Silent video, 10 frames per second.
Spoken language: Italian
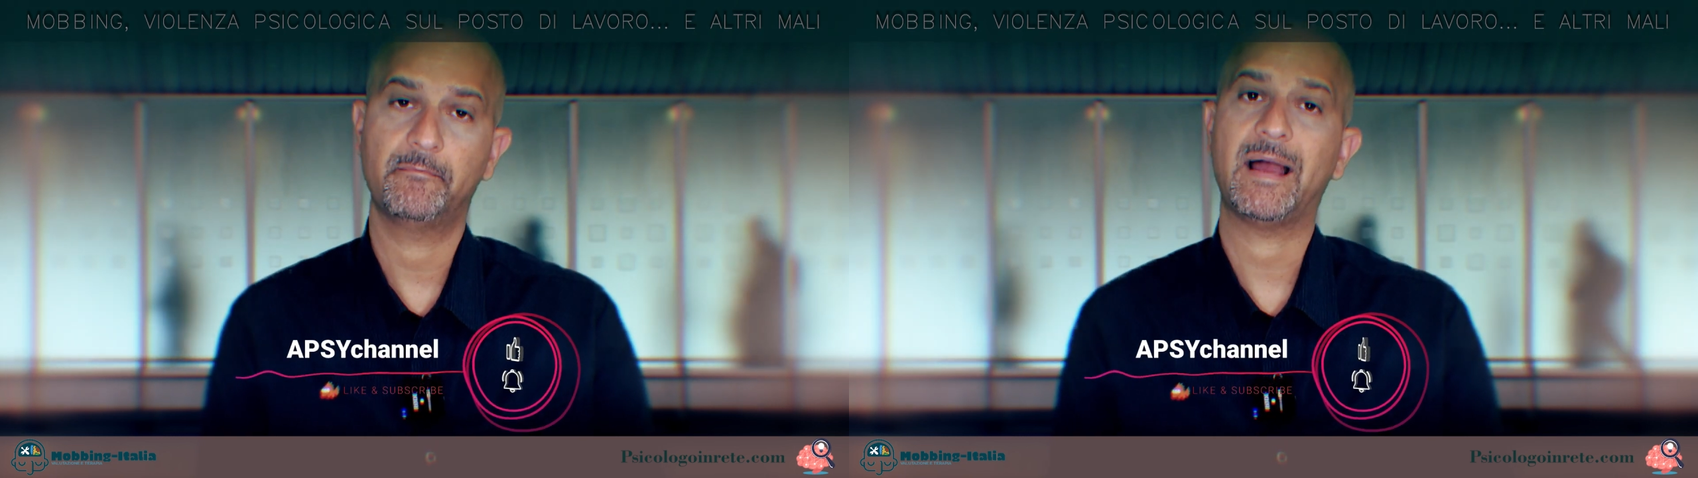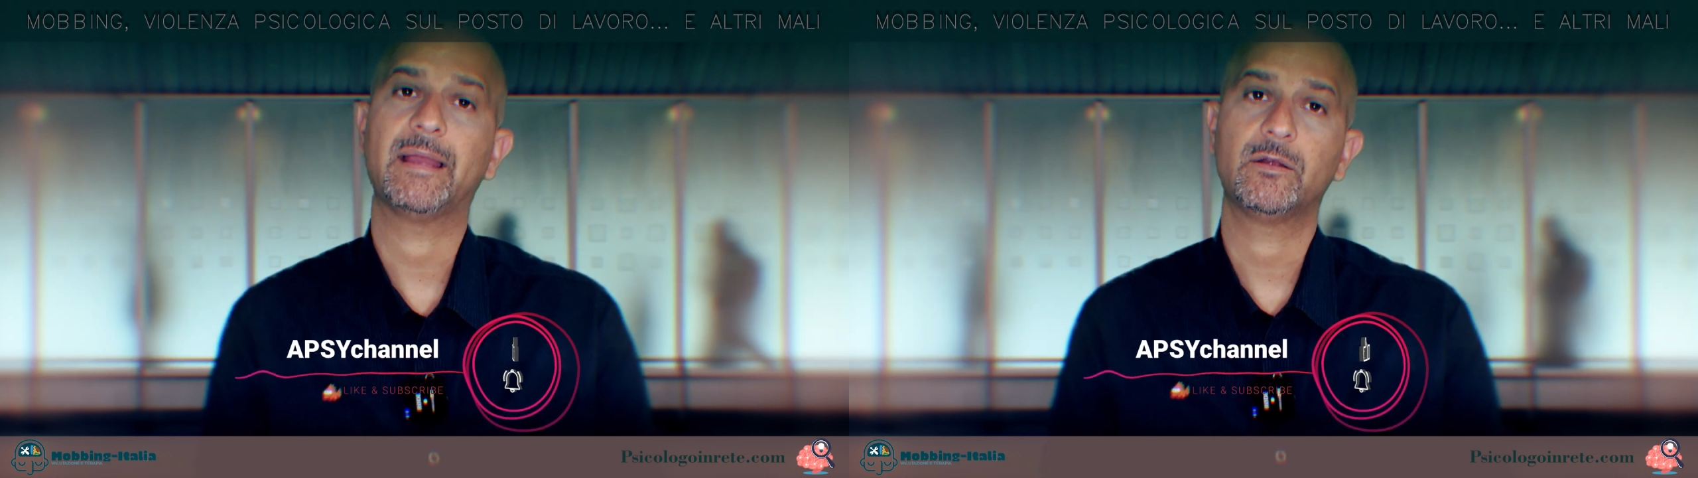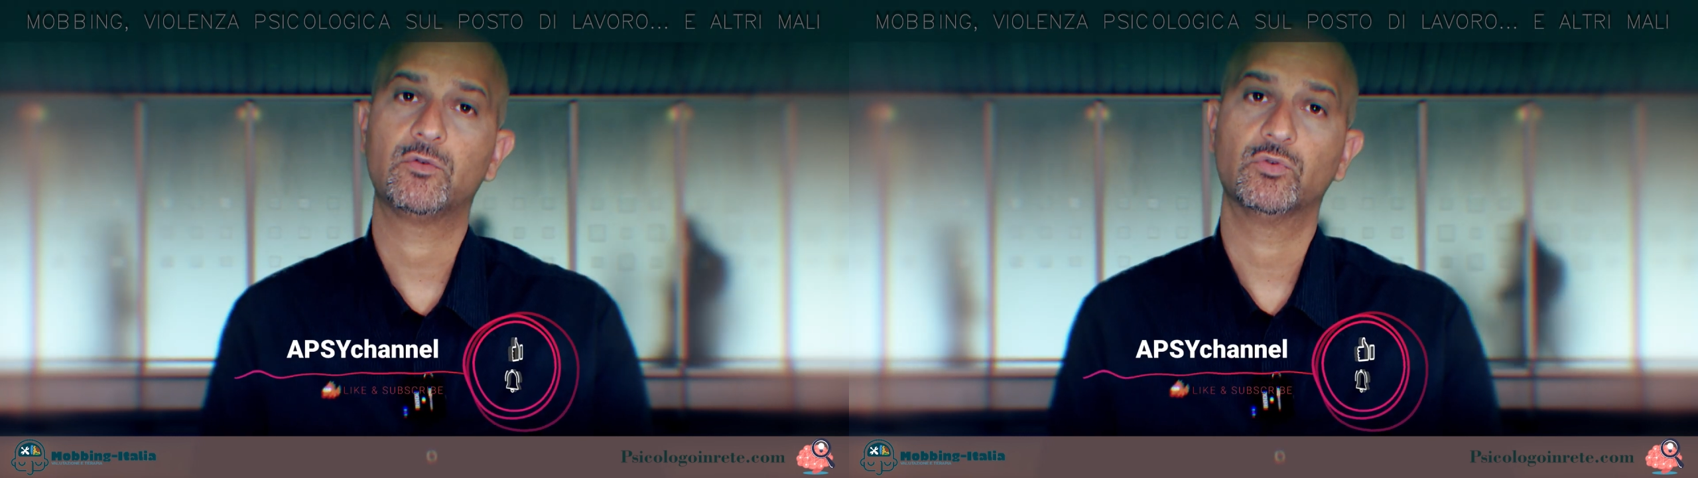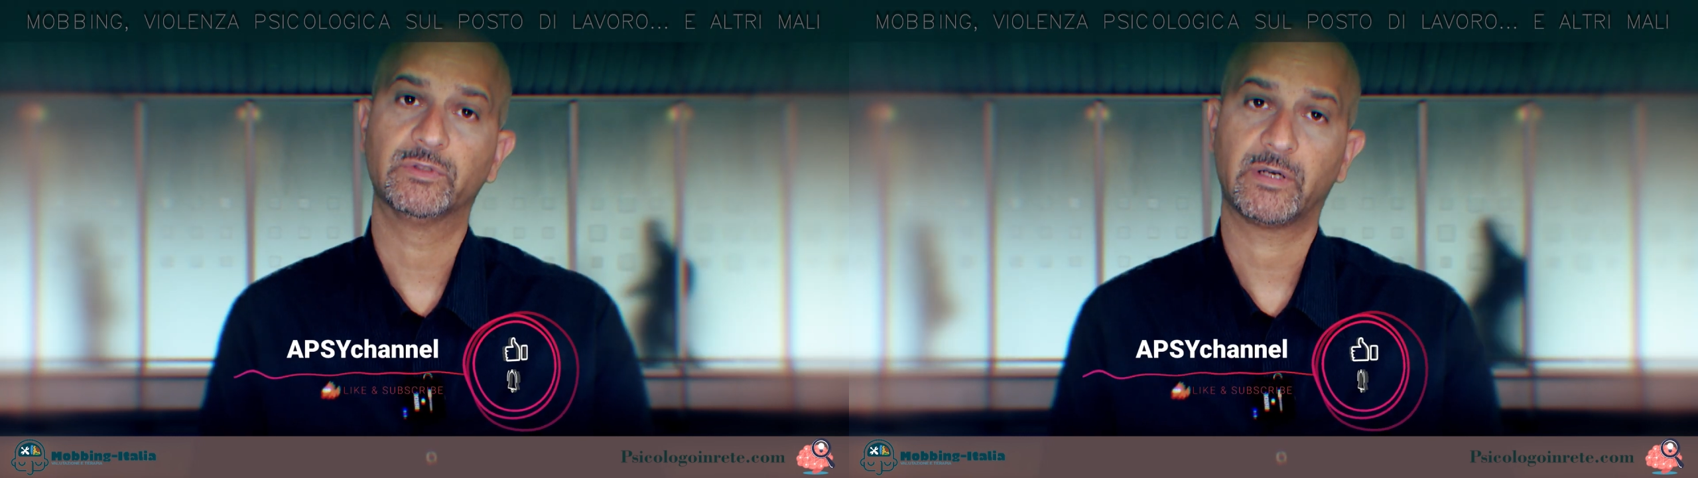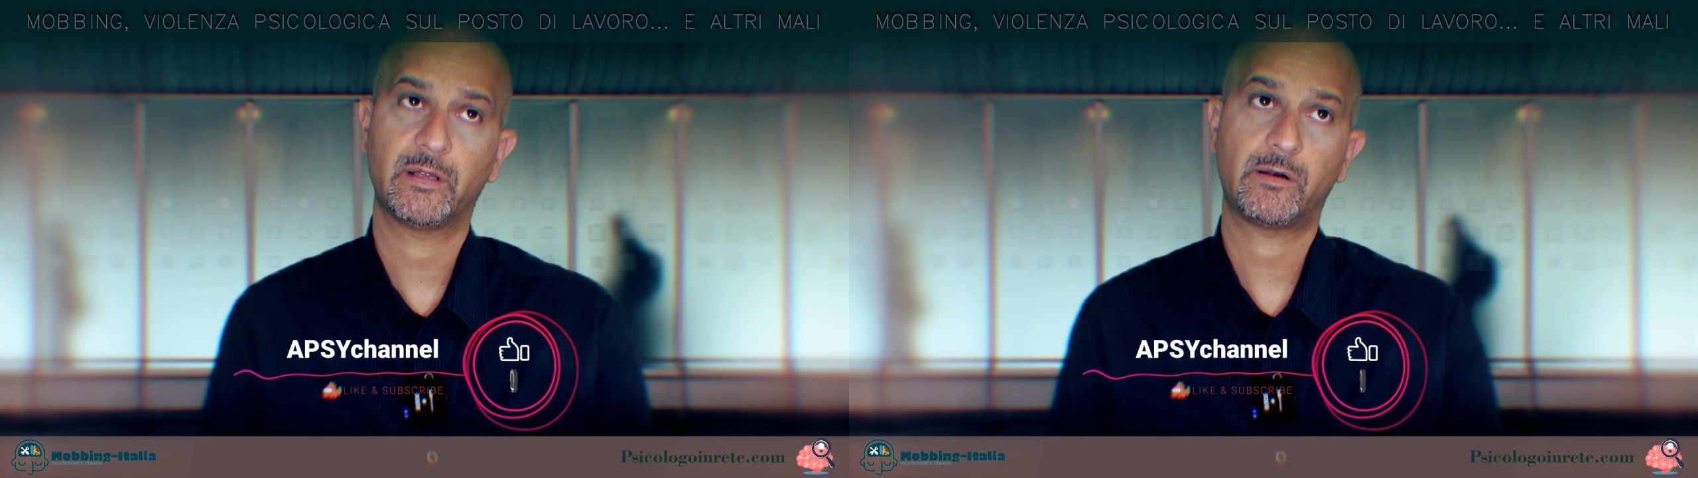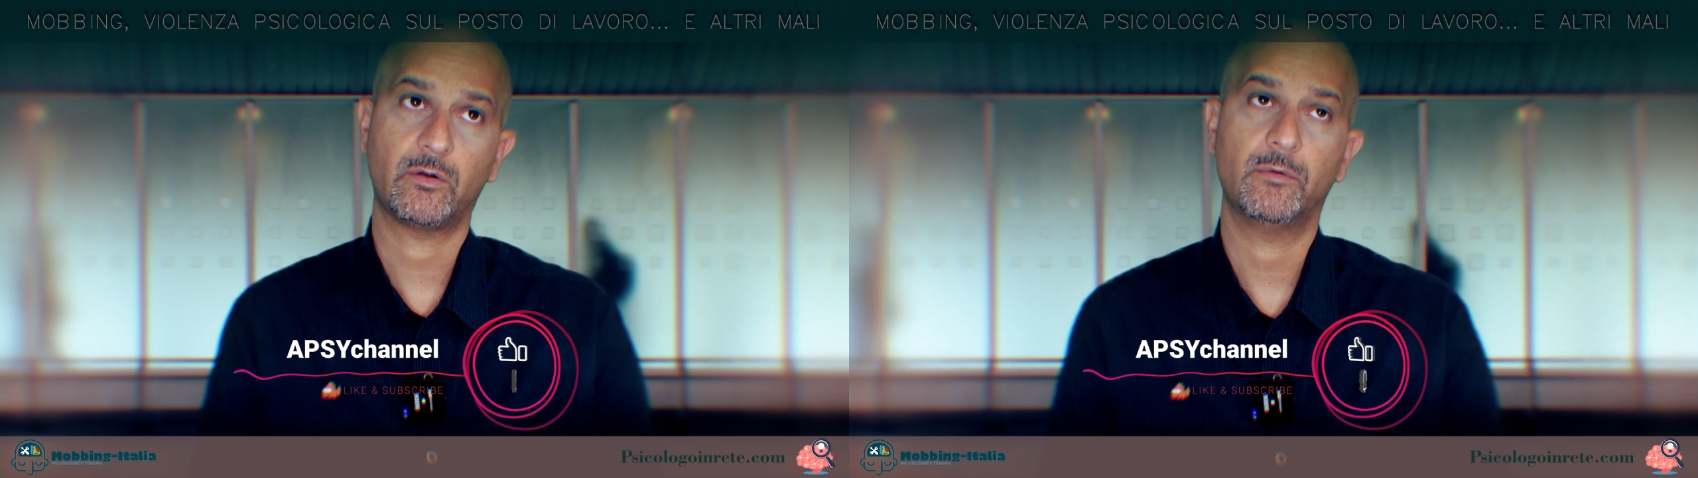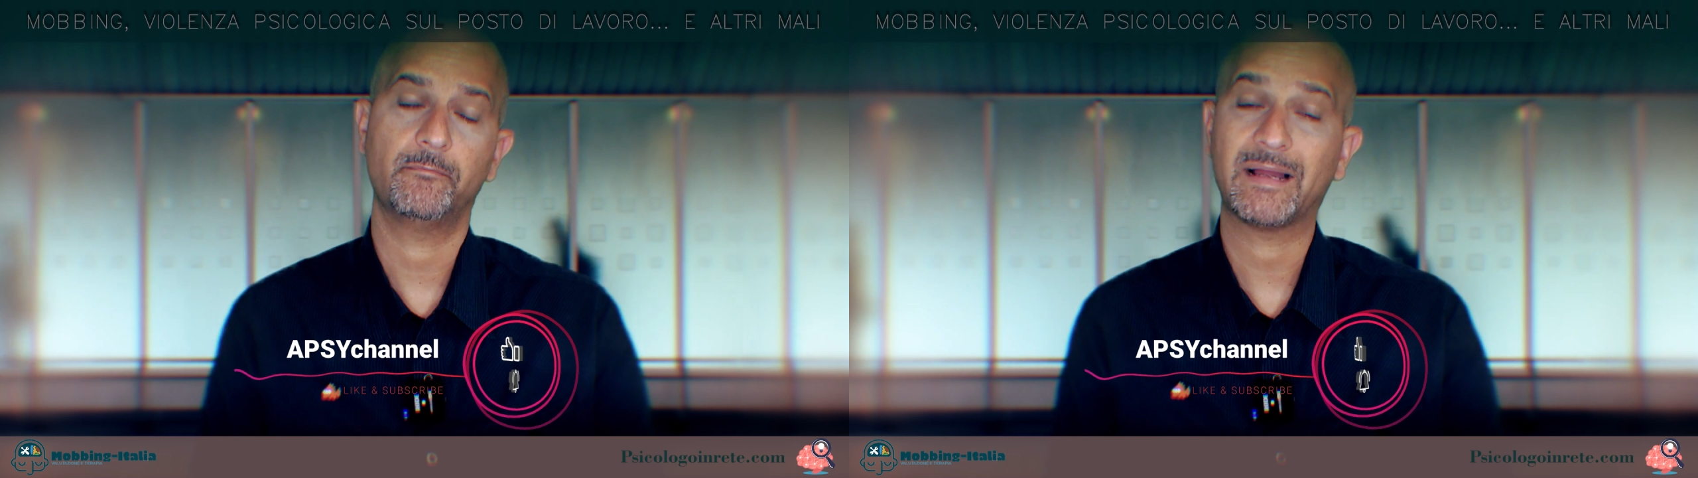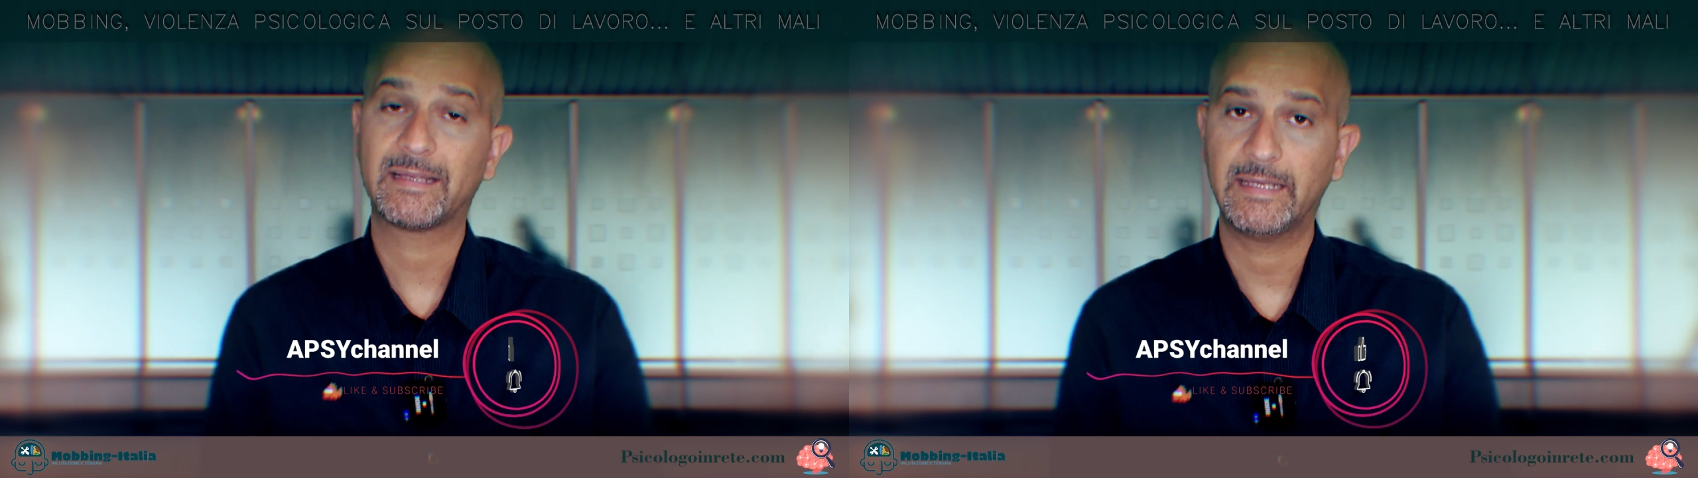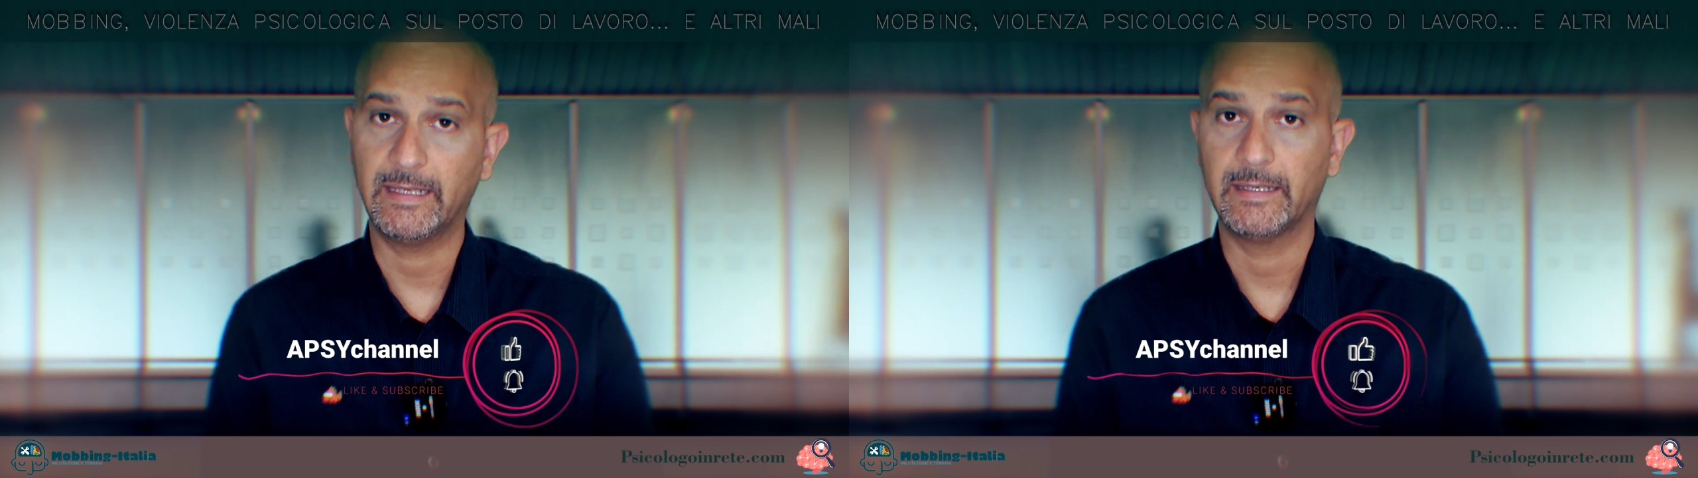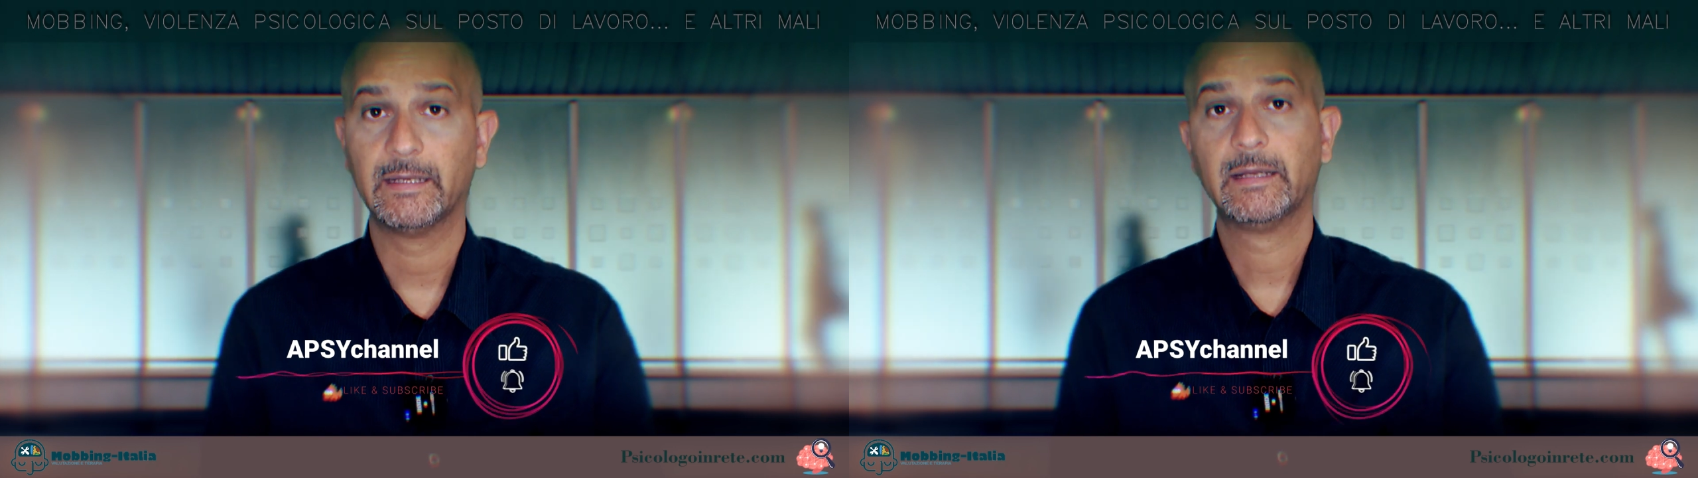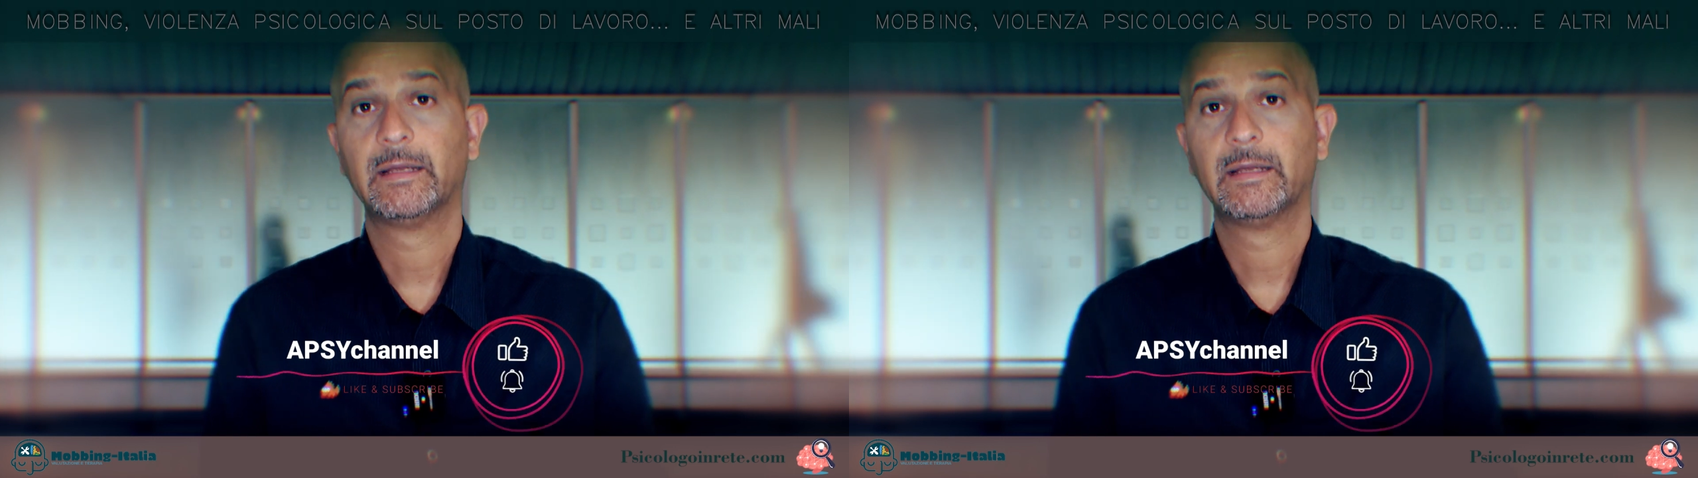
mai incontrerò, ma che